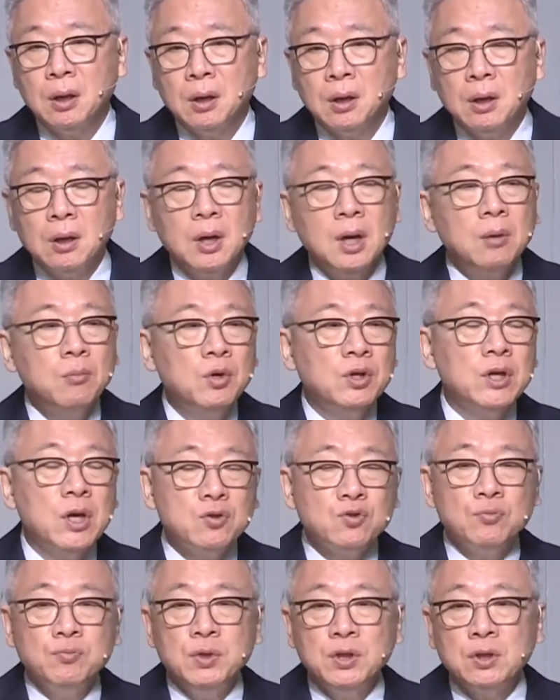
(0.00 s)
그러나 뭐
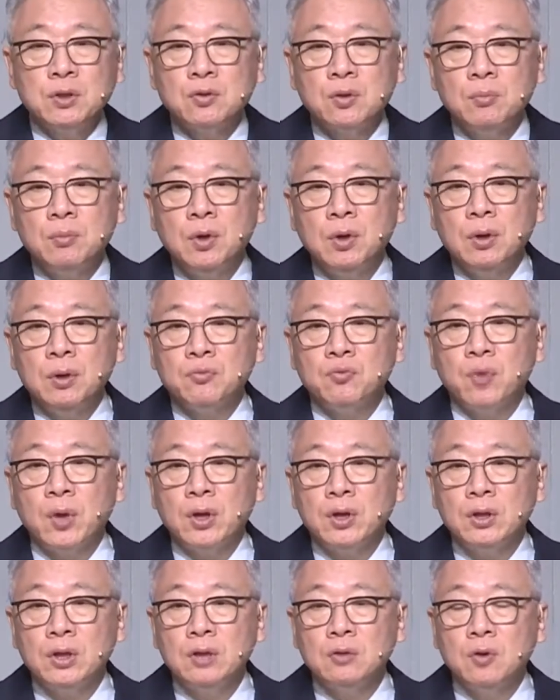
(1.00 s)
예수 믿어도 뭐
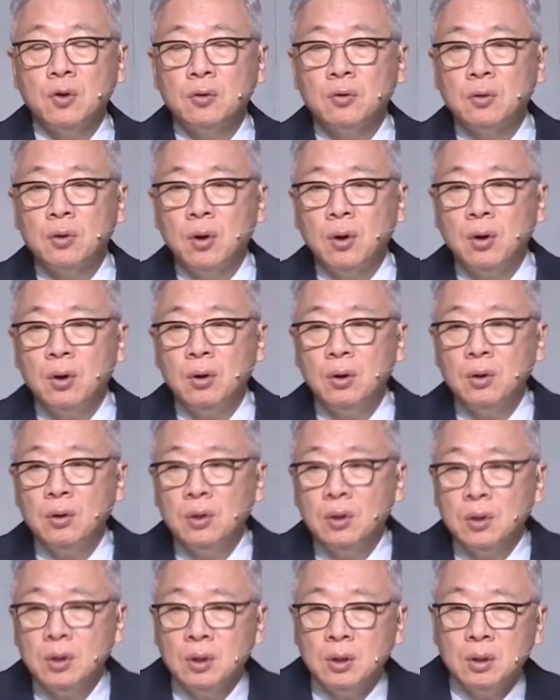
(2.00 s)
되는 일도 없고
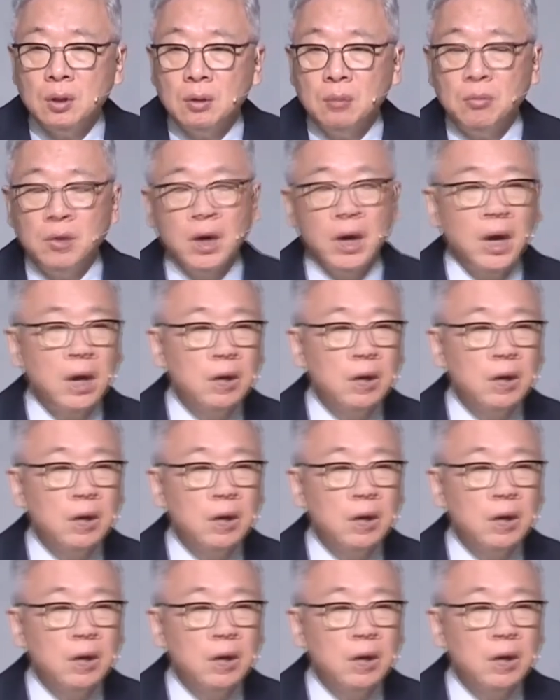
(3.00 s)
뭐